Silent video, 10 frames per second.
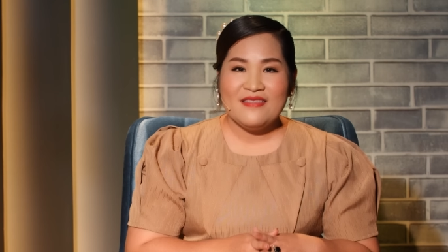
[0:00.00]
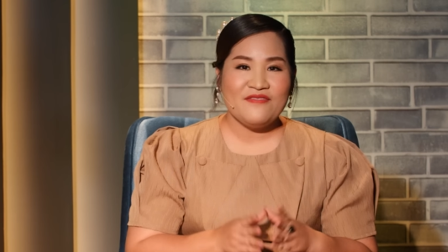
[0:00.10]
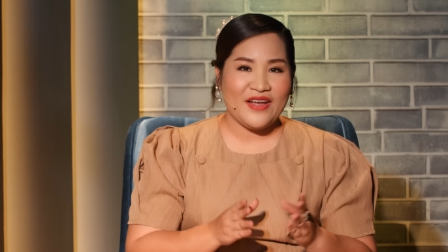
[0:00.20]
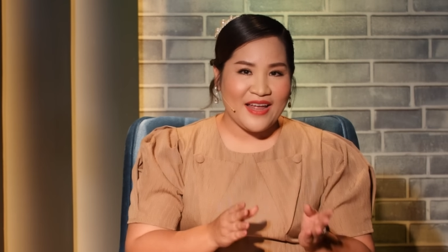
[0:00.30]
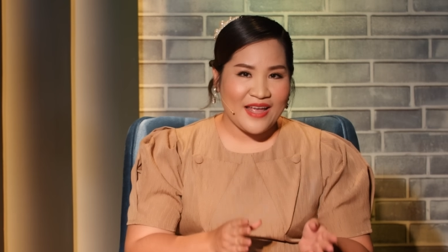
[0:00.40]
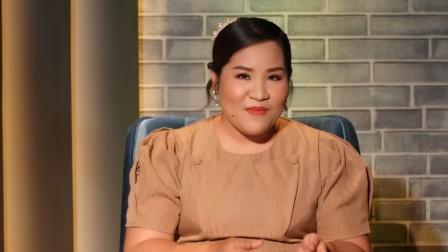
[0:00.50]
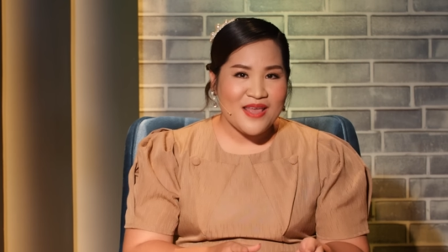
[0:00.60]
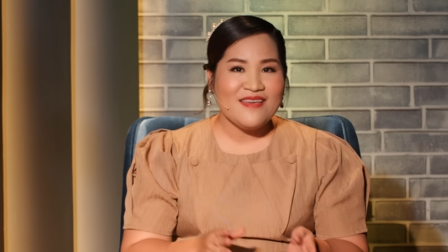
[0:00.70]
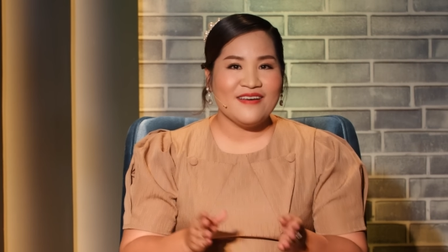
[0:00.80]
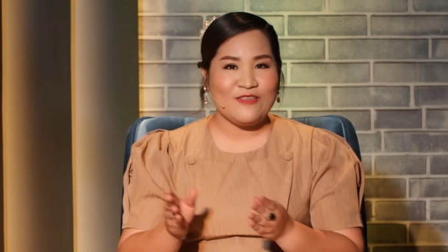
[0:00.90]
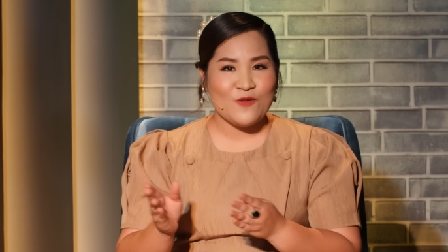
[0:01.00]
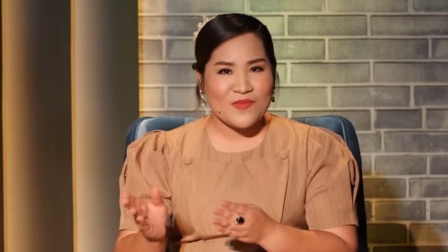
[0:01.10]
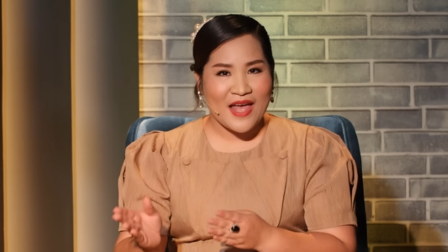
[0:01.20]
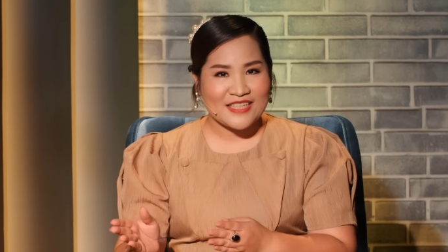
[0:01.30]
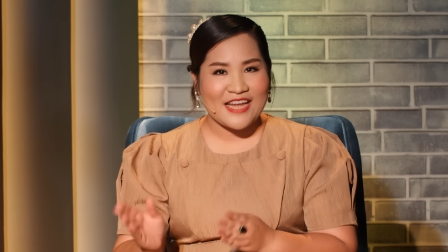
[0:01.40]
Như vậy ngay bây giờ thì
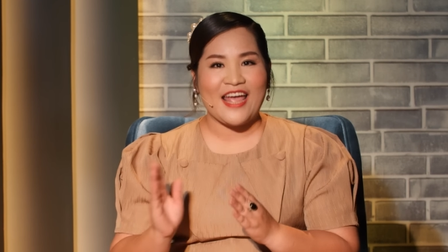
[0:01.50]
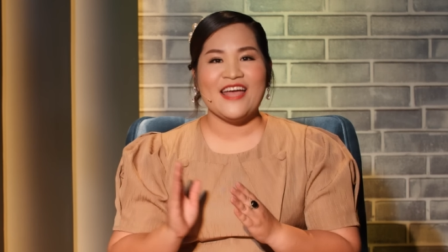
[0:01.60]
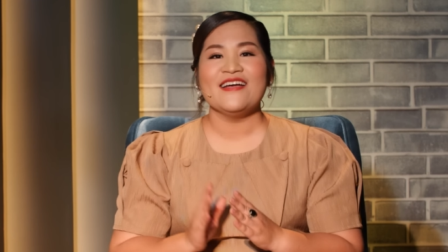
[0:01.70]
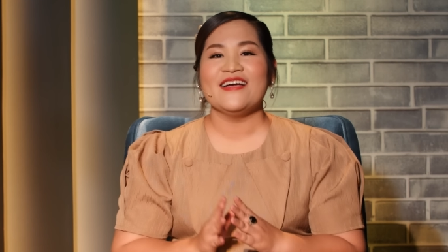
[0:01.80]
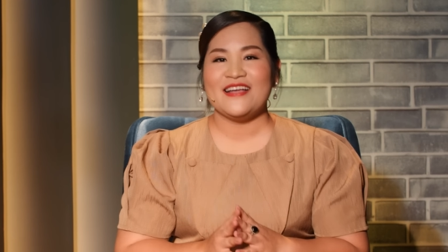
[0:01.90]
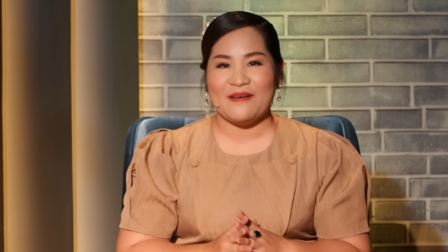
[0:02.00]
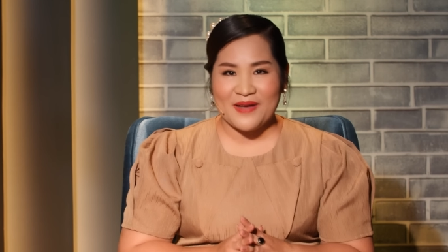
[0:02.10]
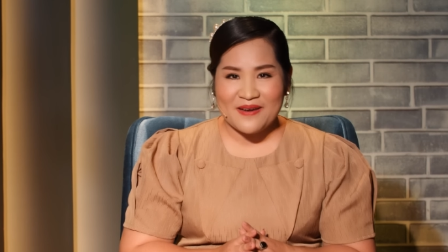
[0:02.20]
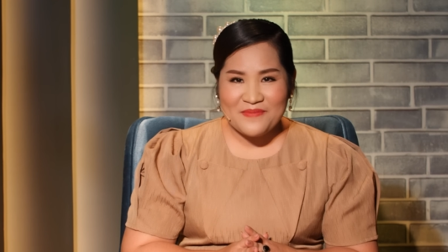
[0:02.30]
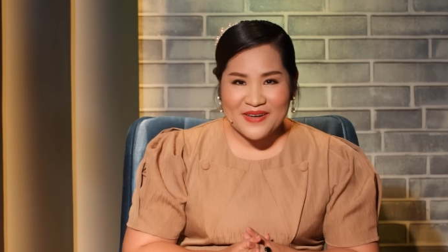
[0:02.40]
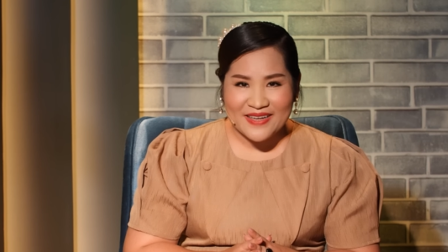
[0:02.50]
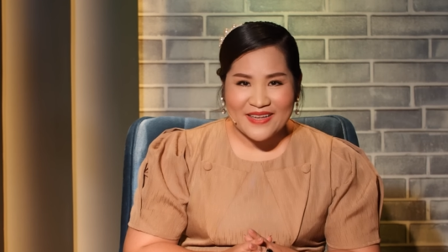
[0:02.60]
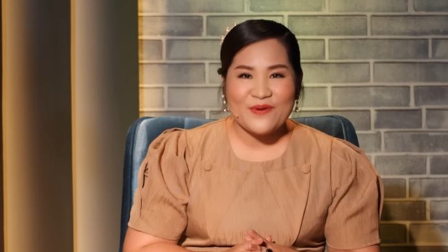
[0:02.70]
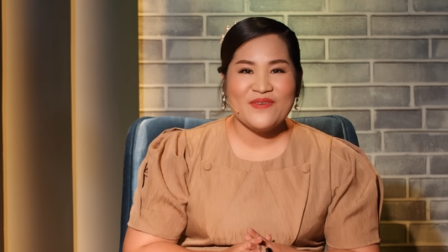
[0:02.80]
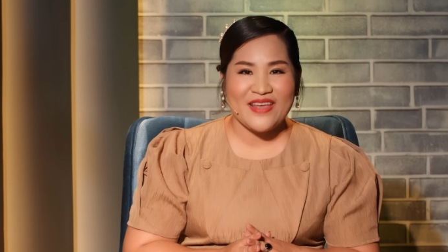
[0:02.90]
chúng ta sẽ gặp khách mời
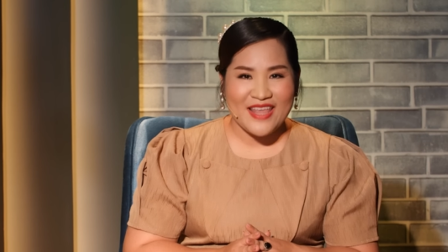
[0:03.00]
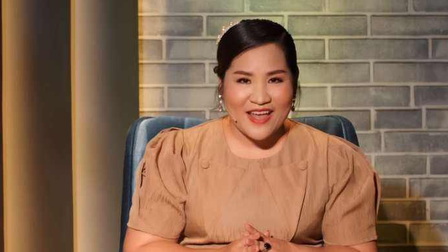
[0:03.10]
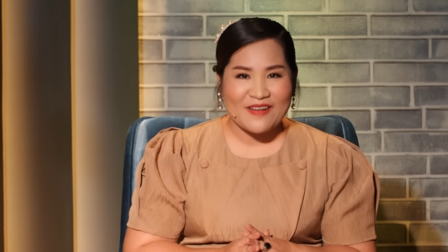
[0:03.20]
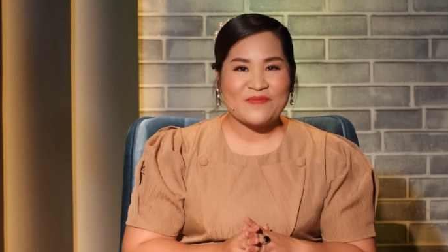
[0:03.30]
quý vị nha.